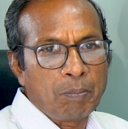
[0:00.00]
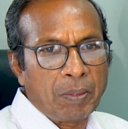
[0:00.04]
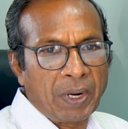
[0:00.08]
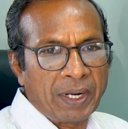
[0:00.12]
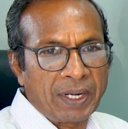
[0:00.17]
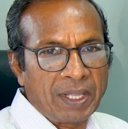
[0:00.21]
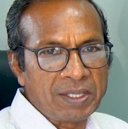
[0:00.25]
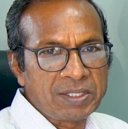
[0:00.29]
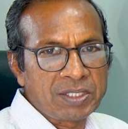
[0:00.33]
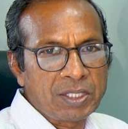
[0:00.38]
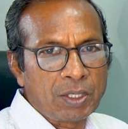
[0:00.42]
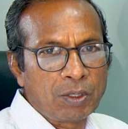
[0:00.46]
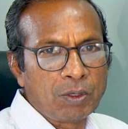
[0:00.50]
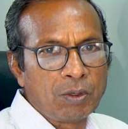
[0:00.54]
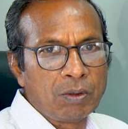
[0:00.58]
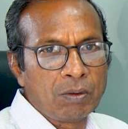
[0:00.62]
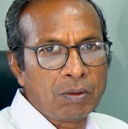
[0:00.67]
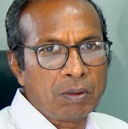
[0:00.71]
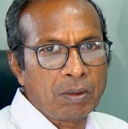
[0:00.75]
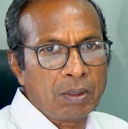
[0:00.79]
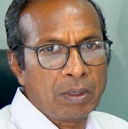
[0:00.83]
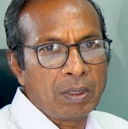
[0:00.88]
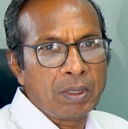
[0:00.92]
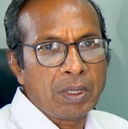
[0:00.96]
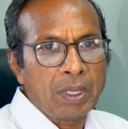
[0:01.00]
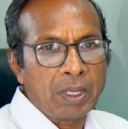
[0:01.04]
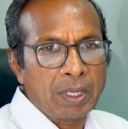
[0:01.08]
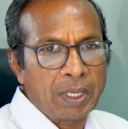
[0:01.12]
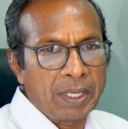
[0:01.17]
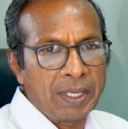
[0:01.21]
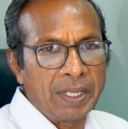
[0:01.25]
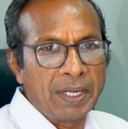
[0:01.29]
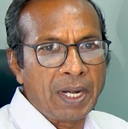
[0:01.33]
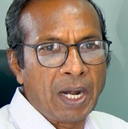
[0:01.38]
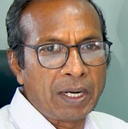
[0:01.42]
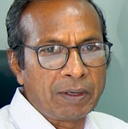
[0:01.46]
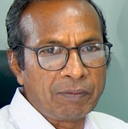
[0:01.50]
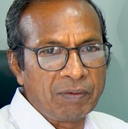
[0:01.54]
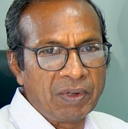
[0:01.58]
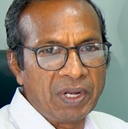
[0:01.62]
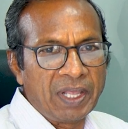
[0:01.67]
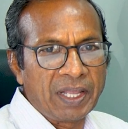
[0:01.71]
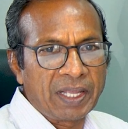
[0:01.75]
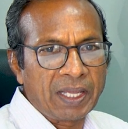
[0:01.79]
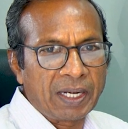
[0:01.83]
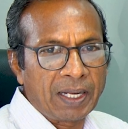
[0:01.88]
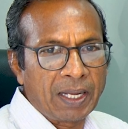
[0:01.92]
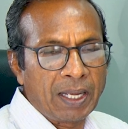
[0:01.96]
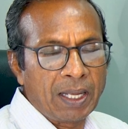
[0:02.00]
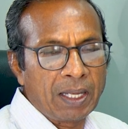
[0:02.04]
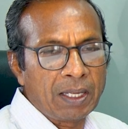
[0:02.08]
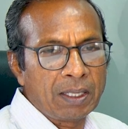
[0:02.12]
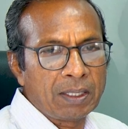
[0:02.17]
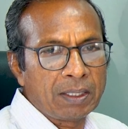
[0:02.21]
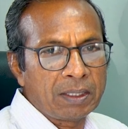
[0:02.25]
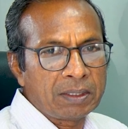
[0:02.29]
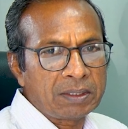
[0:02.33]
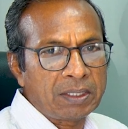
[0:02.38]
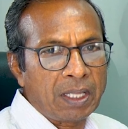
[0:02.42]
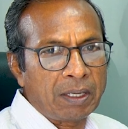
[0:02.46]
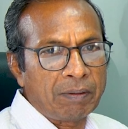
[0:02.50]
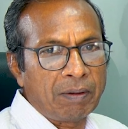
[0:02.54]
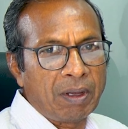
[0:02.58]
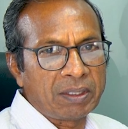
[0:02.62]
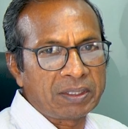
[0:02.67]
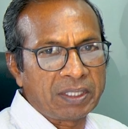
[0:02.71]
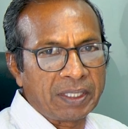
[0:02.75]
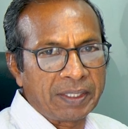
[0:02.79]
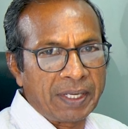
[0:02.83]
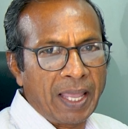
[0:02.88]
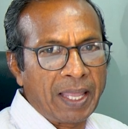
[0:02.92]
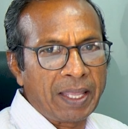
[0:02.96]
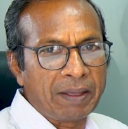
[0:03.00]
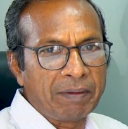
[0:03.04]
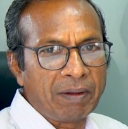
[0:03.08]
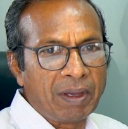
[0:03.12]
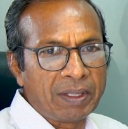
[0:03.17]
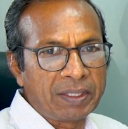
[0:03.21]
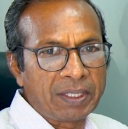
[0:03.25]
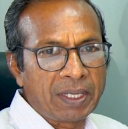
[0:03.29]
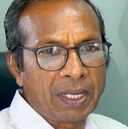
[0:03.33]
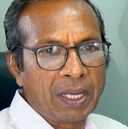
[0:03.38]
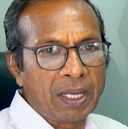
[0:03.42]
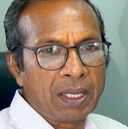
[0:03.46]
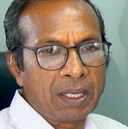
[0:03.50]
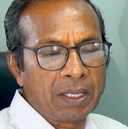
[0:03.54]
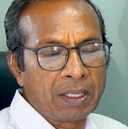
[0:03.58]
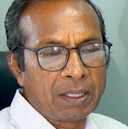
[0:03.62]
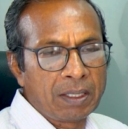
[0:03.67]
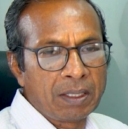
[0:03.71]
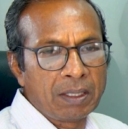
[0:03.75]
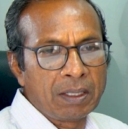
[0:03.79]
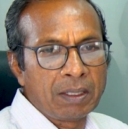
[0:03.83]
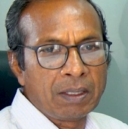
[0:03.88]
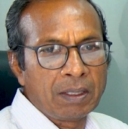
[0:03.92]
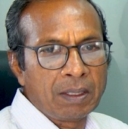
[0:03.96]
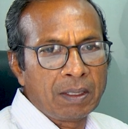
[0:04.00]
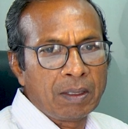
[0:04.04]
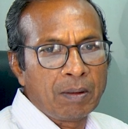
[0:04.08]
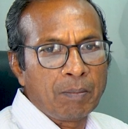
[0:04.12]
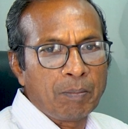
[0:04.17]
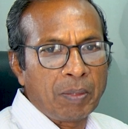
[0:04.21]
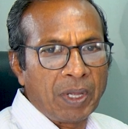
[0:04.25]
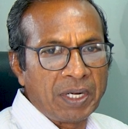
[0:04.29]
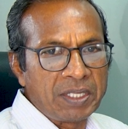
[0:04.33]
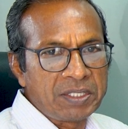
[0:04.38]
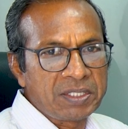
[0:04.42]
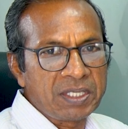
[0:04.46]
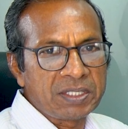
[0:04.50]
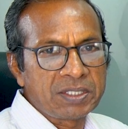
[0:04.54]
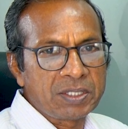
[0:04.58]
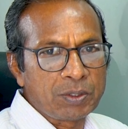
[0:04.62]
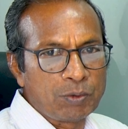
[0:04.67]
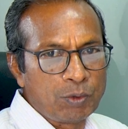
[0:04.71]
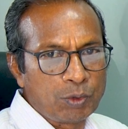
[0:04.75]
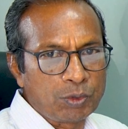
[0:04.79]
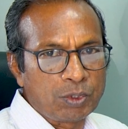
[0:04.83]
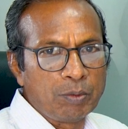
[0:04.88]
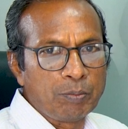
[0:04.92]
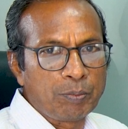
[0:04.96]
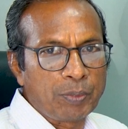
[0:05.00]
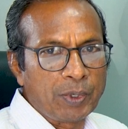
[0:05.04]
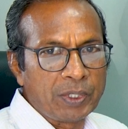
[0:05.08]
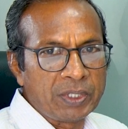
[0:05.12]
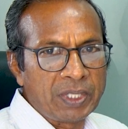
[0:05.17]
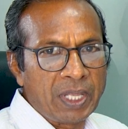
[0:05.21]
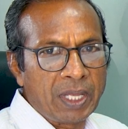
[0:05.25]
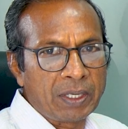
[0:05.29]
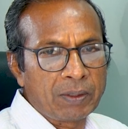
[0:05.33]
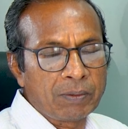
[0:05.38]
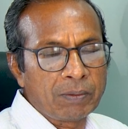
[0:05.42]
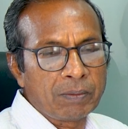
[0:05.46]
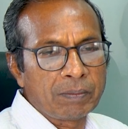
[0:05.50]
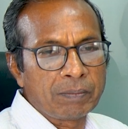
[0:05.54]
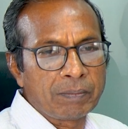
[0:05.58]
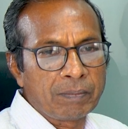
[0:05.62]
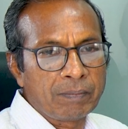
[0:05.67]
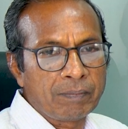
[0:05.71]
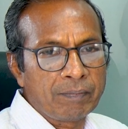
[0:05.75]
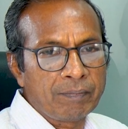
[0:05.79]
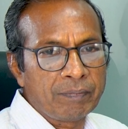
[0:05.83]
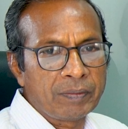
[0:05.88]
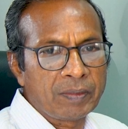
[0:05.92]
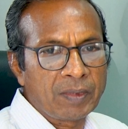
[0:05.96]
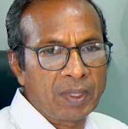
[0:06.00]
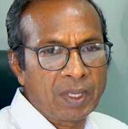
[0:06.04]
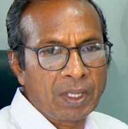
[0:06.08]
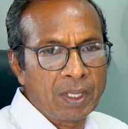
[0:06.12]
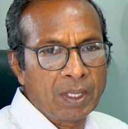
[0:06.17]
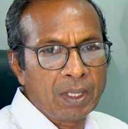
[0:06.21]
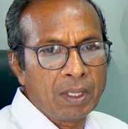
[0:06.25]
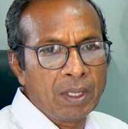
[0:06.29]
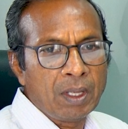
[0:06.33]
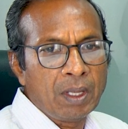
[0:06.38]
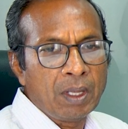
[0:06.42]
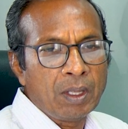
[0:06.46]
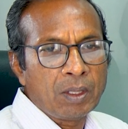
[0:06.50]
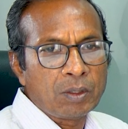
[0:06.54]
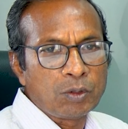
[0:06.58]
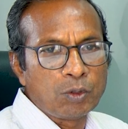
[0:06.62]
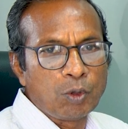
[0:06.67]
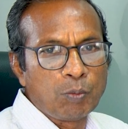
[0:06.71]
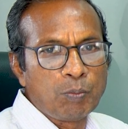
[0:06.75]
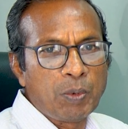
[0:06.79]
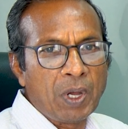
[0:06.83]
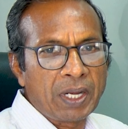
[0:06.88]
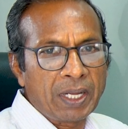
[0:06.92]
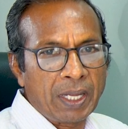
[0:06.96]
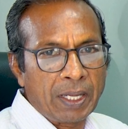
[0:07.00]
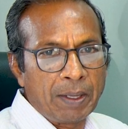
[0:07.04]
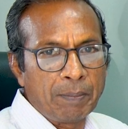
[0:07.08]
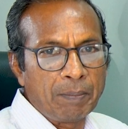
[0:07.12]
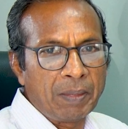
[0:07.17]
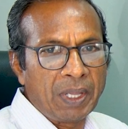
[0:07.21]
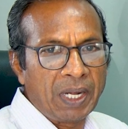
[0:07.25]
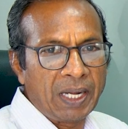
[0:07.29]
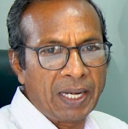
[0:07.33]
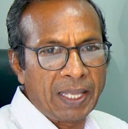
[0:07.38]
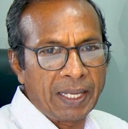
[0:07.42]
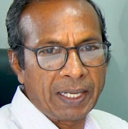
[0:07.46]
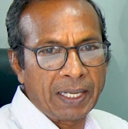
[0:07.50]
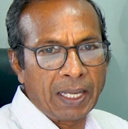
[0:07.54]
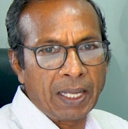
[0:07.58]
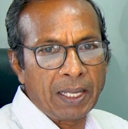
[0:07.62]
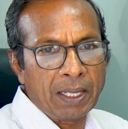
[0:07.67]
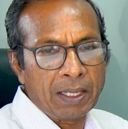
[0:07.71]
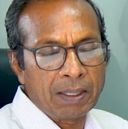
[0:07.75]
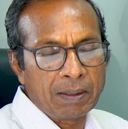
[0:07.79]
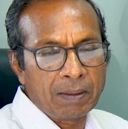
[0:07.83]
పటంచెరు ఈనాడు విలేకరిగా తర్వాత న్యాయవాదిగా పనిచేసి గుర్తింపు పొందారు దుబ్బాక ఎమ్మెల్యేగా